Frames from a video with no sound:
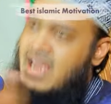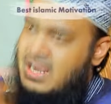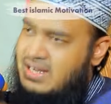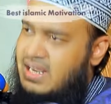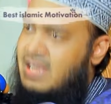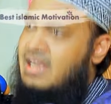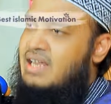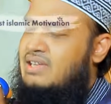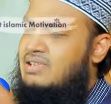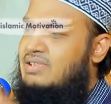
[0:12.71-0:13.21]

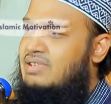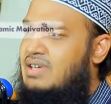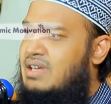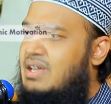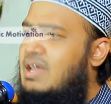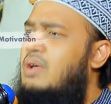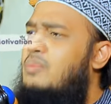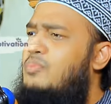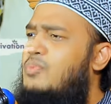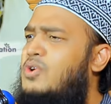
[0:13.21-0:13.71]
এটা স্ত্রী
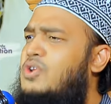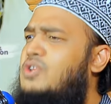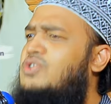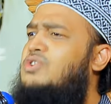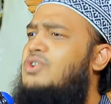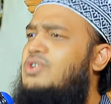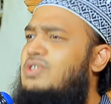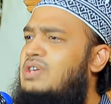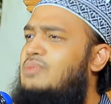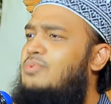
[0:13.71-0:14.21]

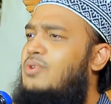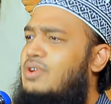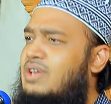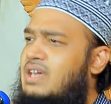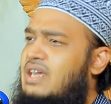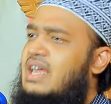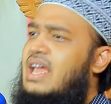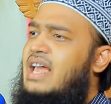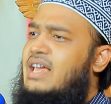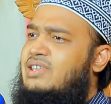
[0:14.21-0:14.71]
পরিচয় দিব
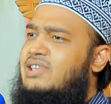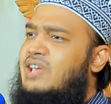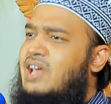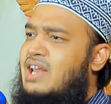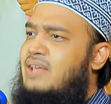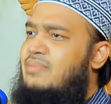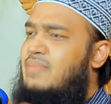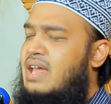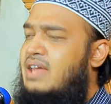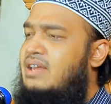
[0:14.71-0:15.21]
কি এই
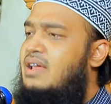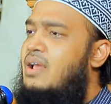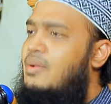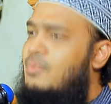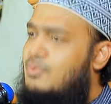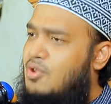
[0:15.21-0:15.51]
ছেলে মেয়ের